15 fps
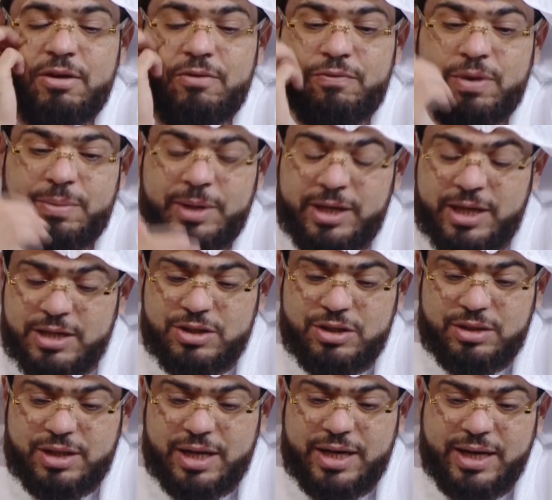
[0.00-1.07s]
فمن
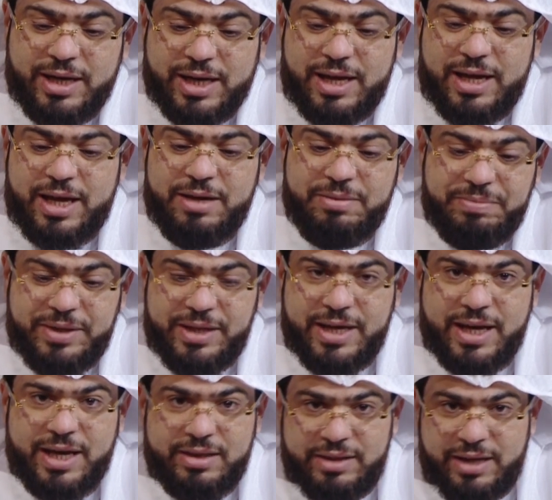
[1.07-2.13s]
يجد تاريخ
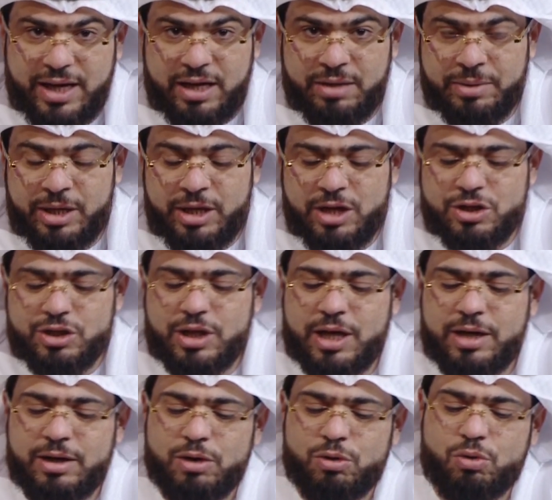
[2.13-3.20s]
الأنبياء دائما يجد
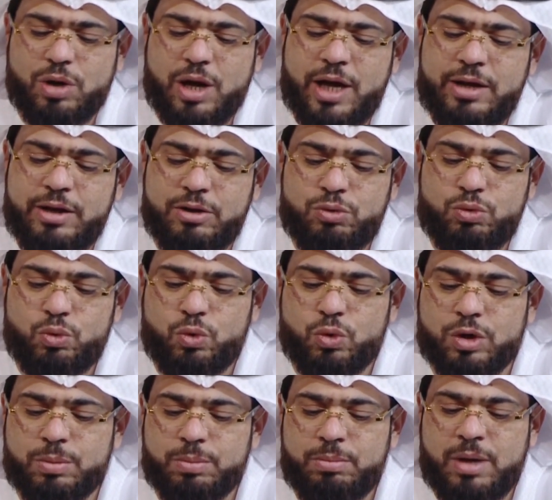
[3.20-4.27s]
أن القرآن
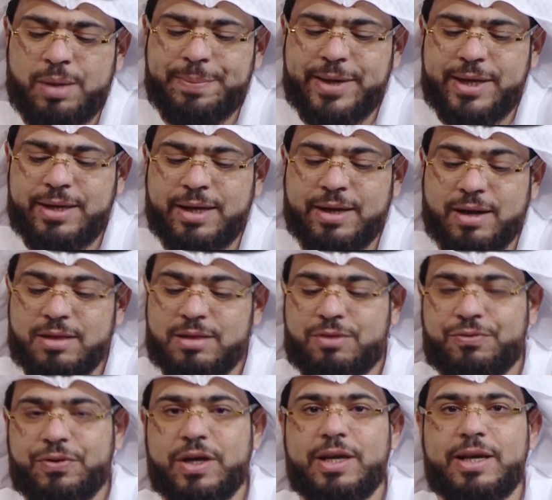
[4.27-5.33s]
يدور ما بين رد
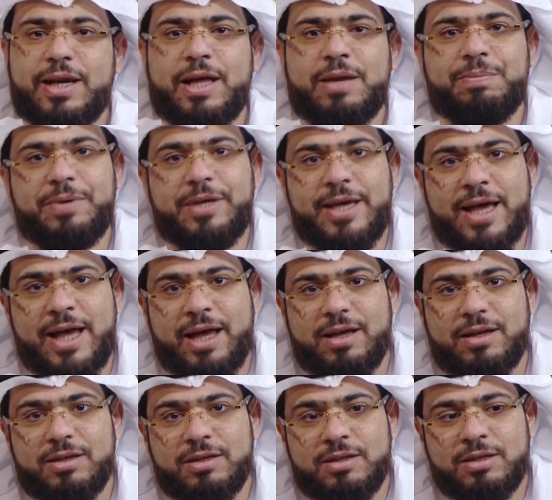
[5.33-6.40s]
فعل الأنبياء
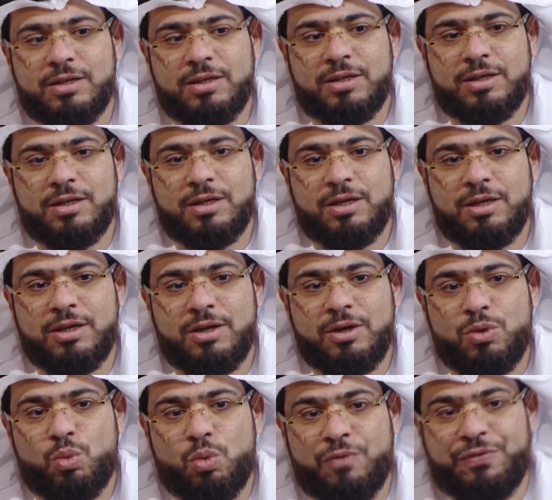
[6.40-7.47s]

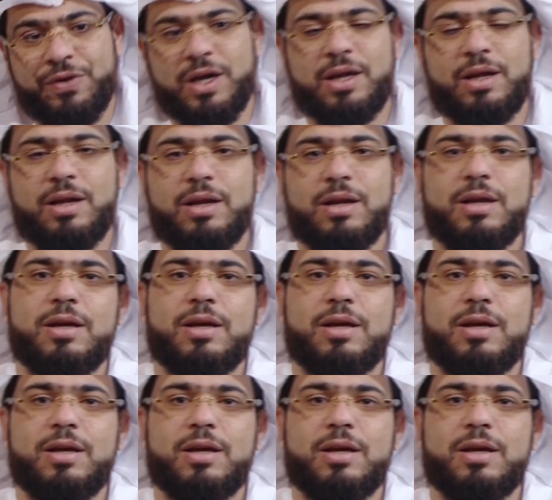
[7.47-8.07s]
وفعل